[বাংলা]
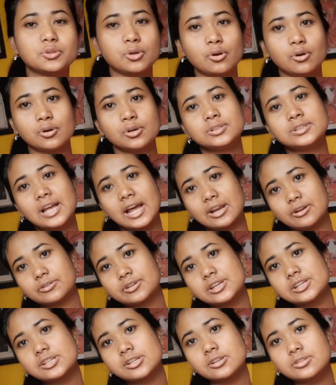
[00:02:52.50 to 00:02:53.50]
তো
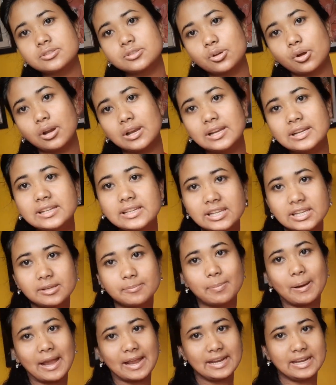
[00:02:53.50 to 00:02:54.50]
দ্বারকেশ্বর স্টলের ঠিক
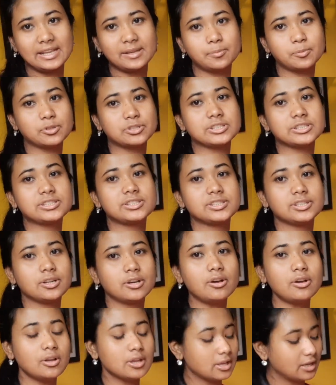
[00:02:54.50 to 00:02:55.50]
বাইরেই বসেছিল
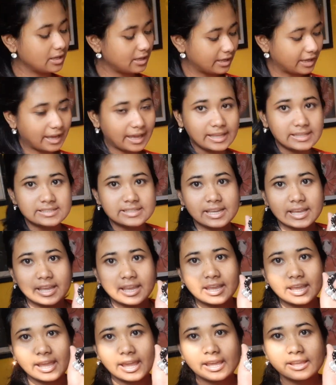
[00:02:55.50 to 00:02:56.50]
এই যে
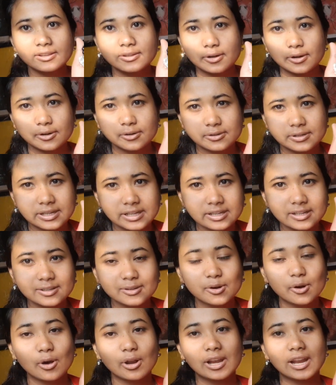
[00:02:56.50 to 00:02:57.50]
এই ধরনের
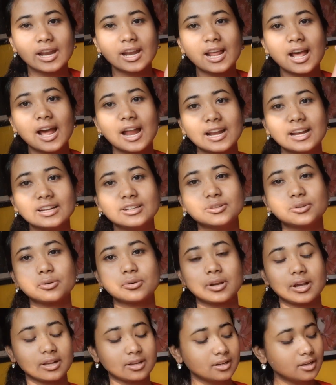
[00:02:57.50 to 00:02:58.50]
গলার হারের
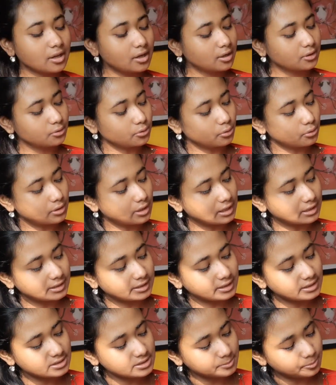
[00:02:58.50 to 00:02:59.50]
দোকান তো ওখান
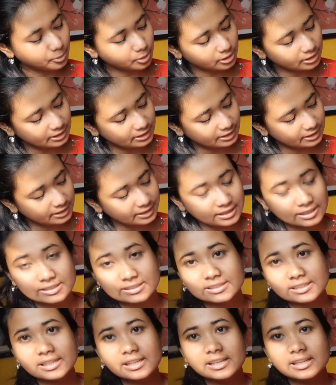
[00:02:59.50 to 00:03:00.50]
থেকে শ্রীপর্ণা এটা
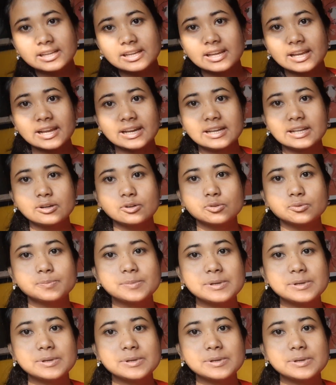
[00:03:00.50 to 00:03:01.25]
কিনেছে এটা খুব